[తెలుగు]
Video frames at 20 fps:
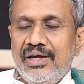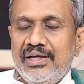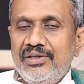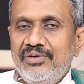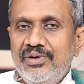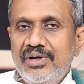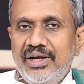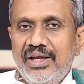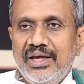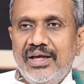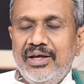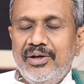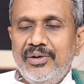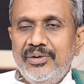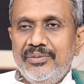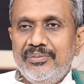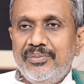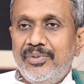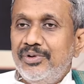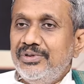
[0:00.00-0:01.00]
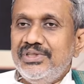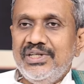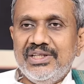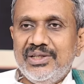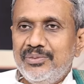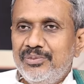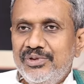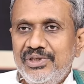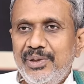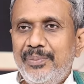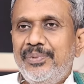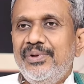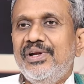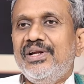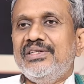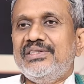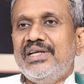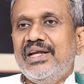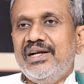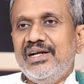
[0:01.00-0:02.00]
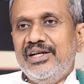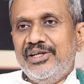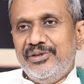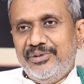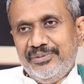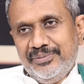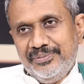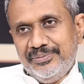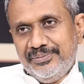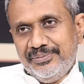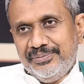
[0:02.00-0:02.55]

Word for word: అందువల్ల బహుశా ఇంత ముందు ఎప్పుడు ఇలా జరగలేదు